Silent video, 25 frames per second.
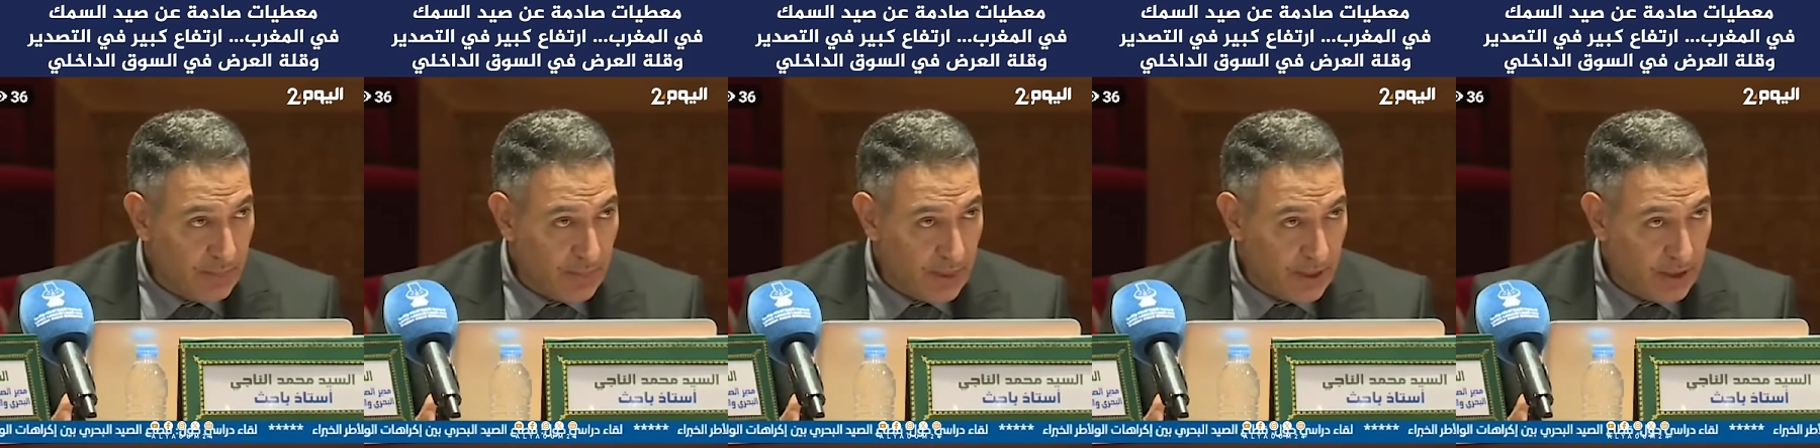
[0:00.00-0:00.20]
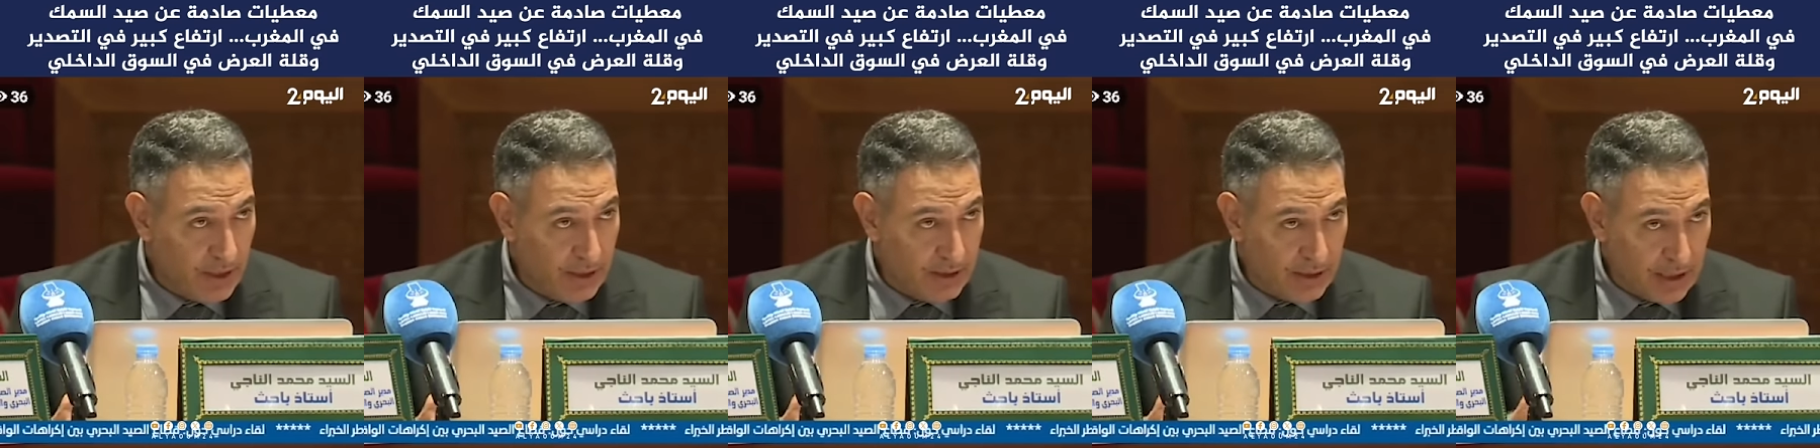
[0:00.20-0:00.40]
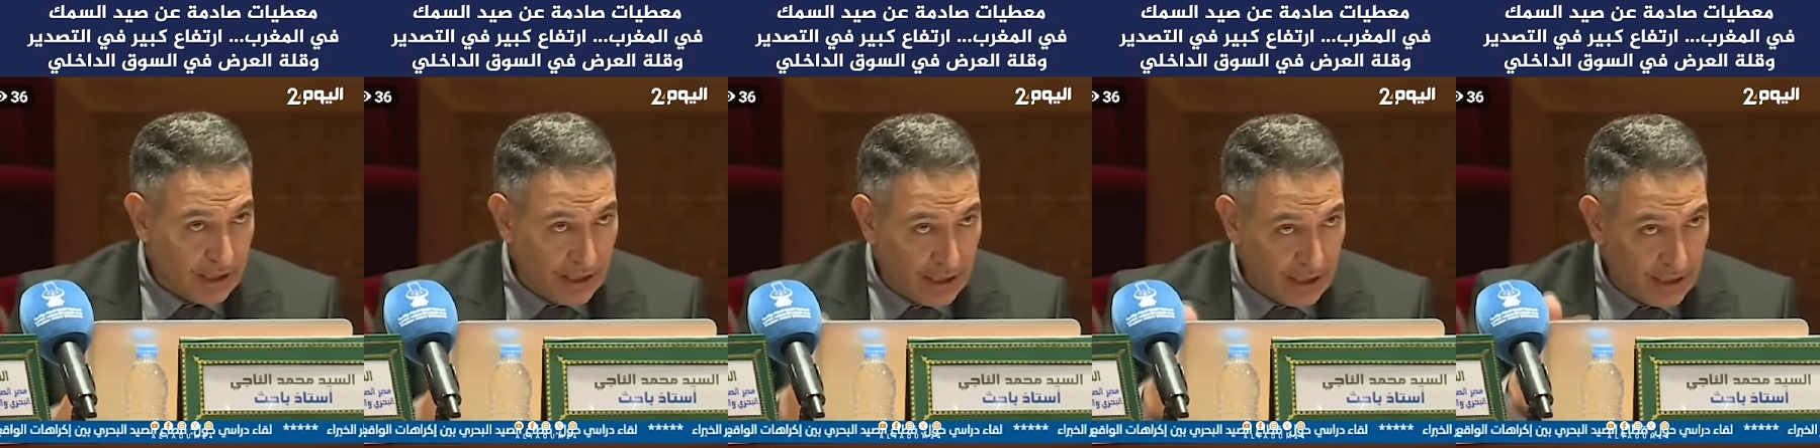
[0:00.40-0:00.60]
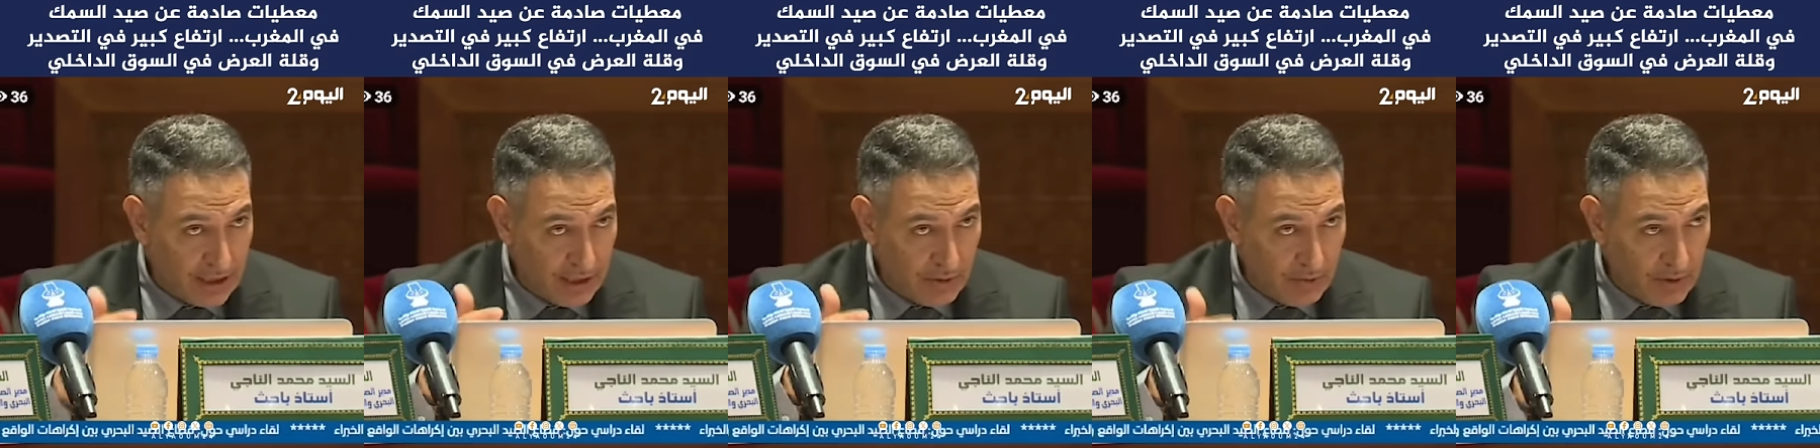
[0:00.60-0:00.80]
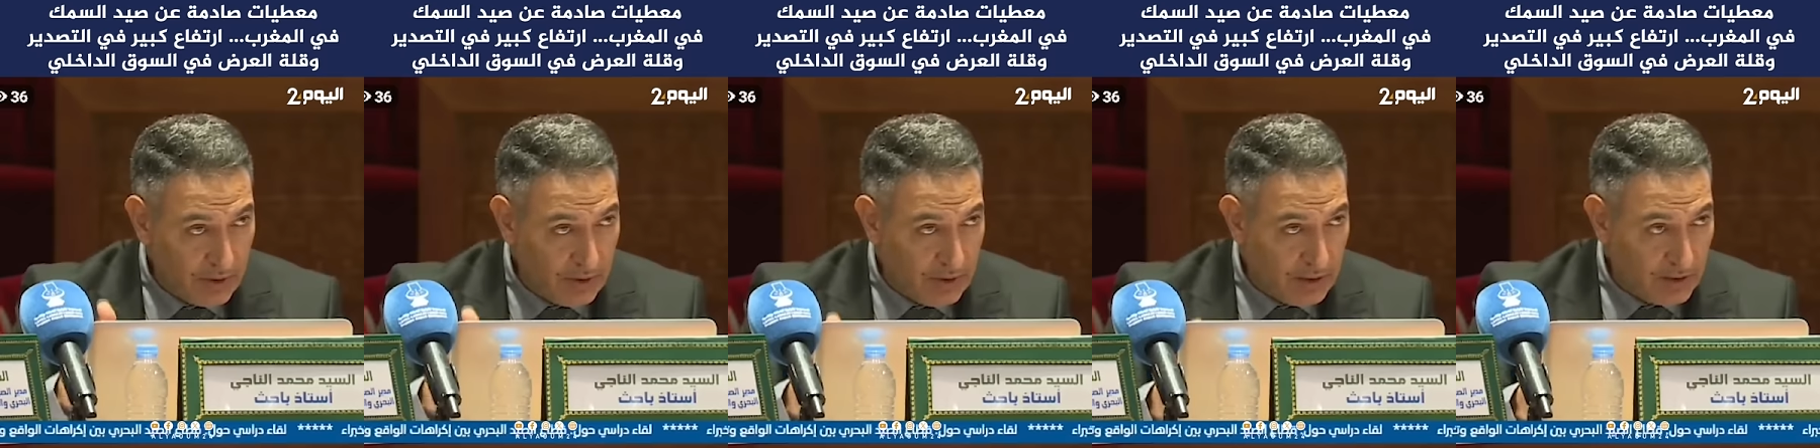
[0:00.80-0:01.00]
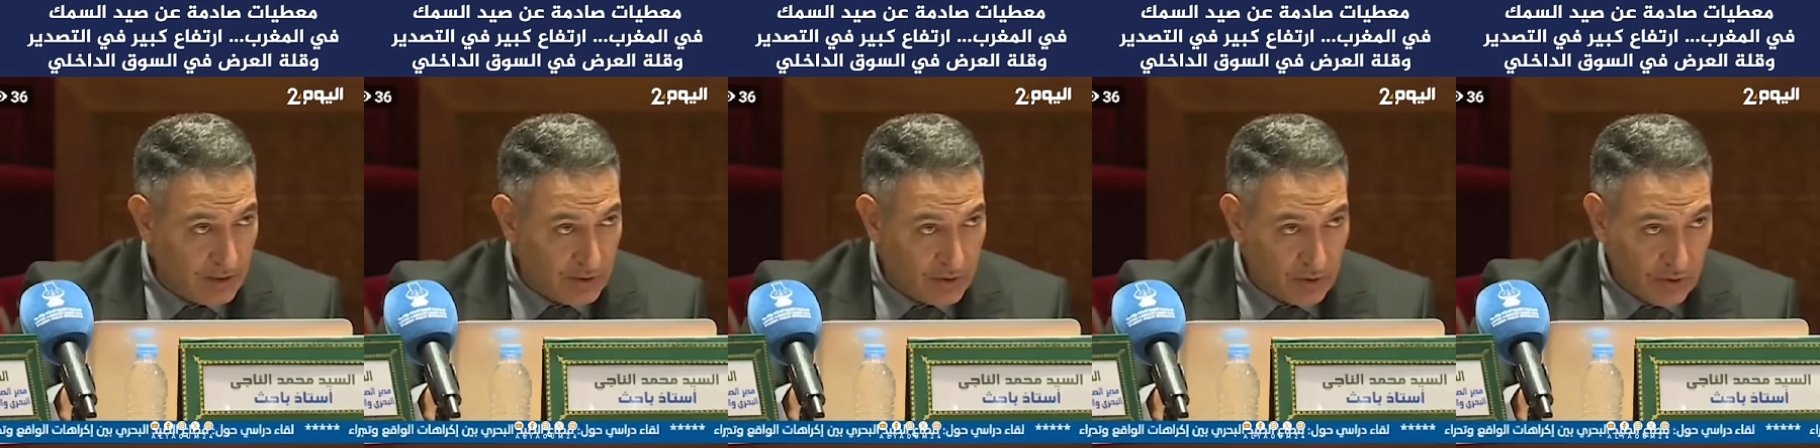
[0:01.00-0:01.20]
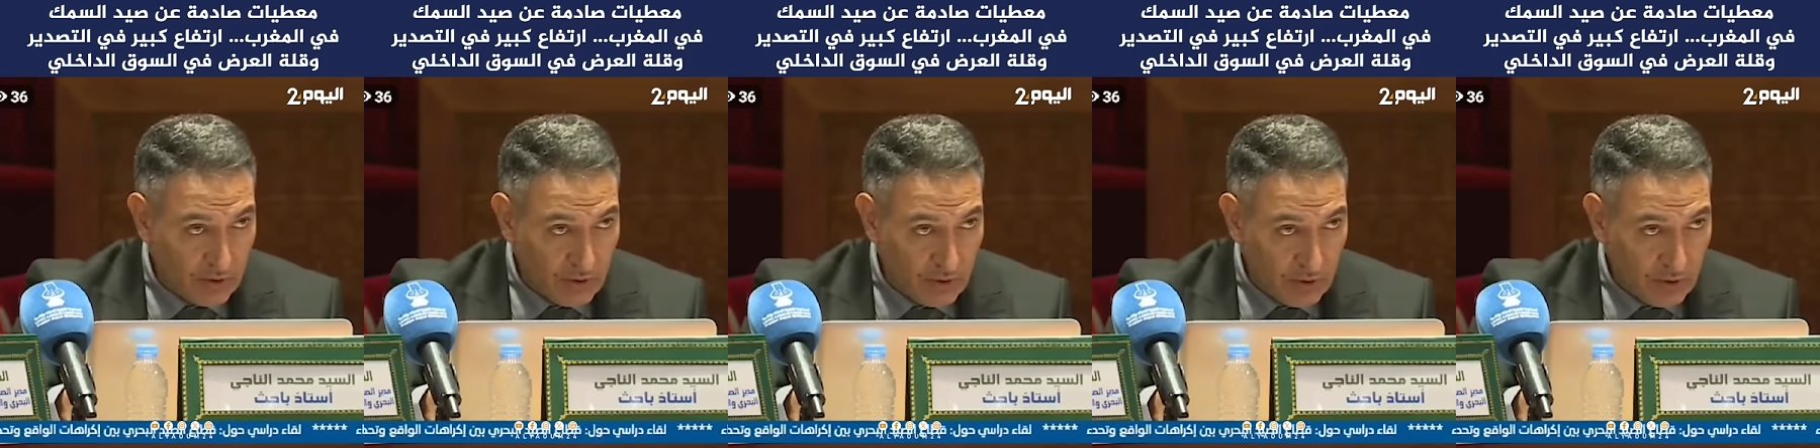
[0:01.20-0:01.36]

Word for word: ضحينا بالسوق